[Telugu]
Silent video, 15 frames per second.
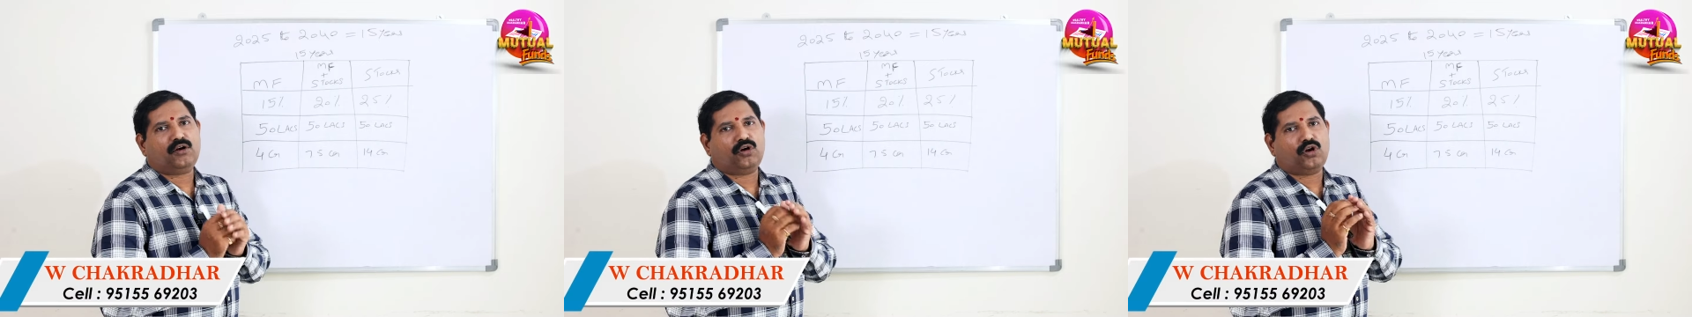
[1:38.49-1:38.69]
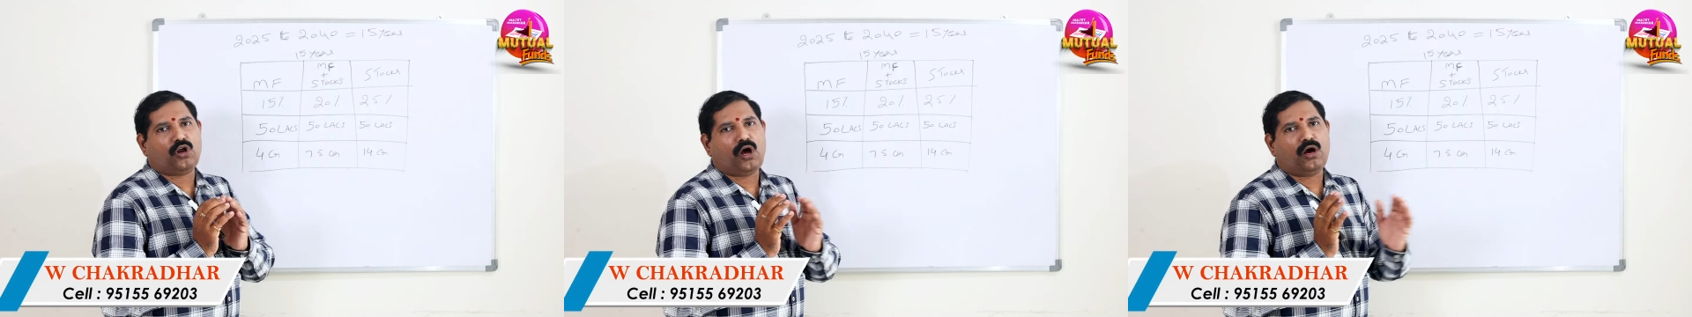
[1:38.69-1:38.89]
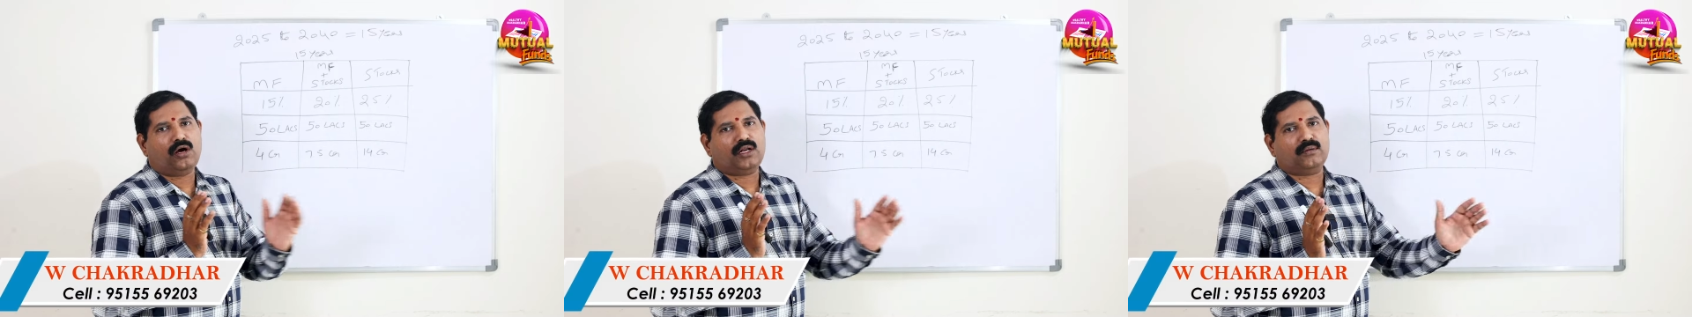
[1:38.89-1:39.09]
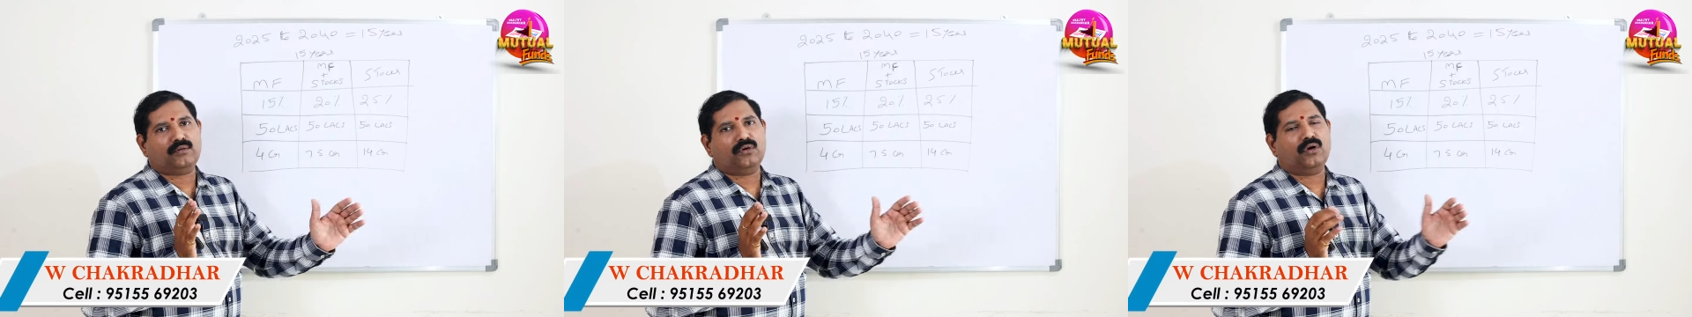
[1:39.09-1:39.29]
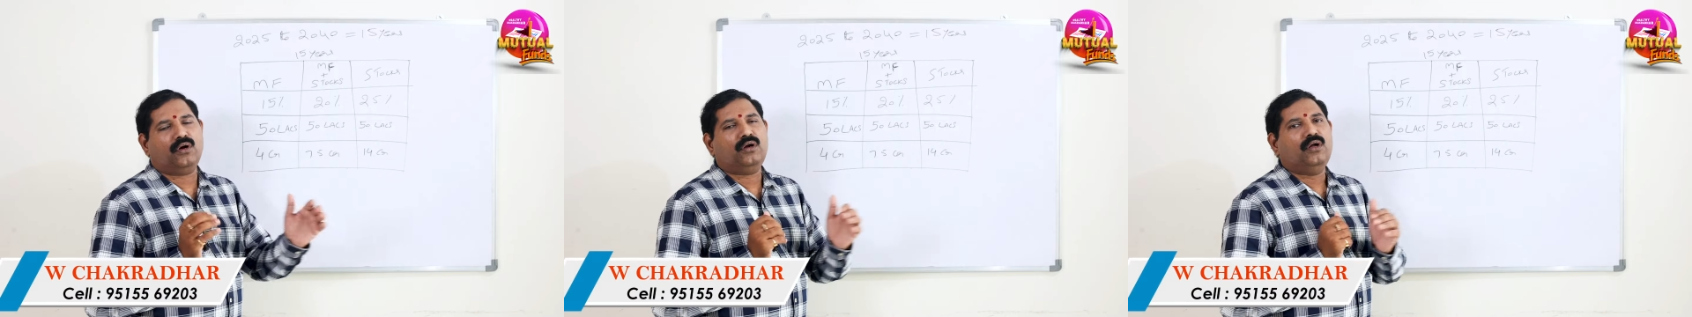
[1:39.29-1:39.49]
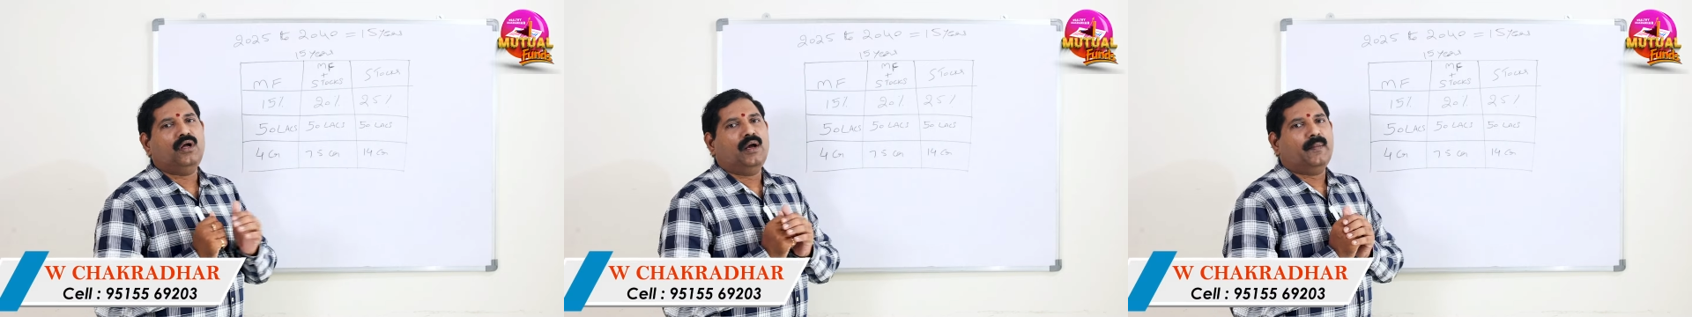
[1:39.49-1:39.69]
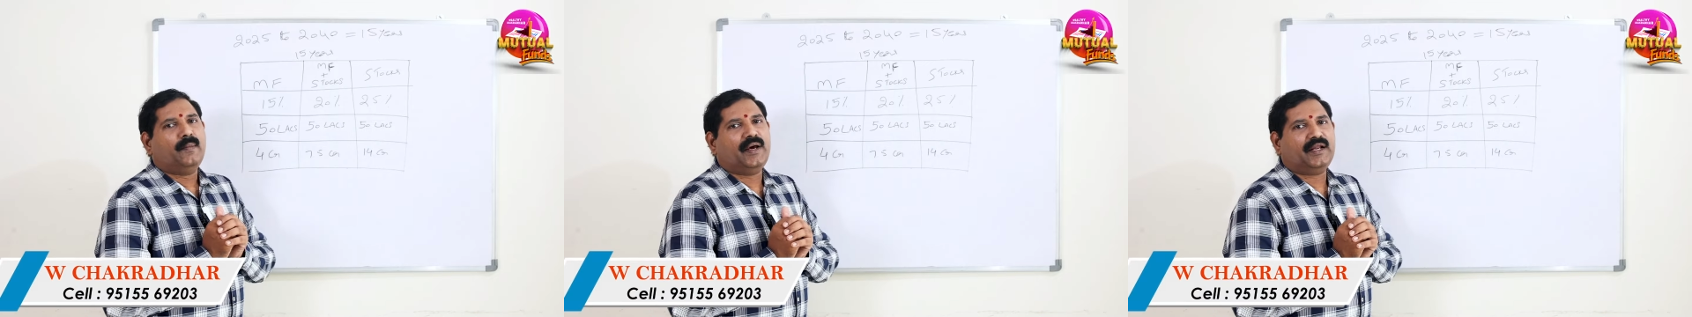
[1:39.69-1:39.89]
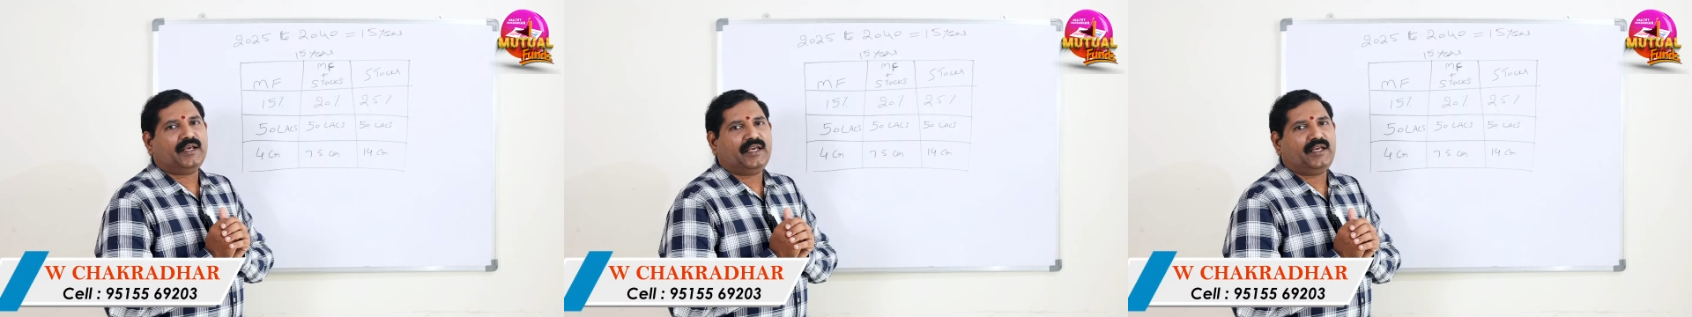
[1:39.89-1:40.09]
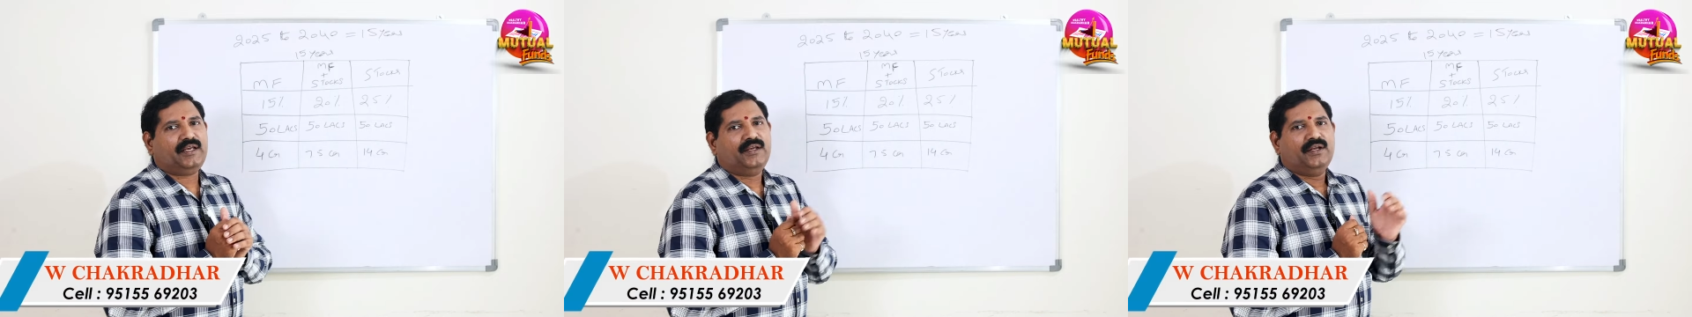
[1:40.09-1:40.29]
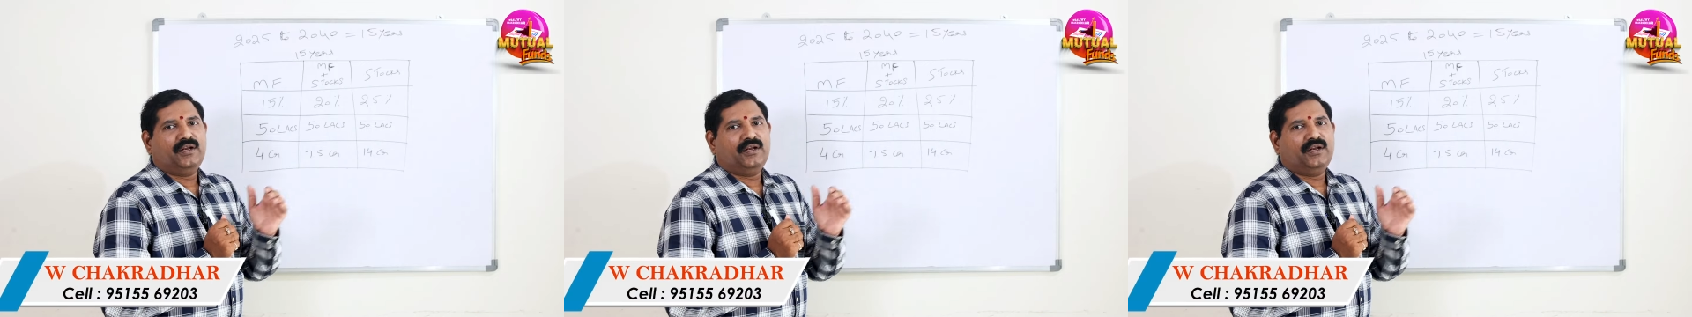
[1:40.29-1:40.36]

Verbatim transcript: ఒక లాంగ్ రన్లో మనకి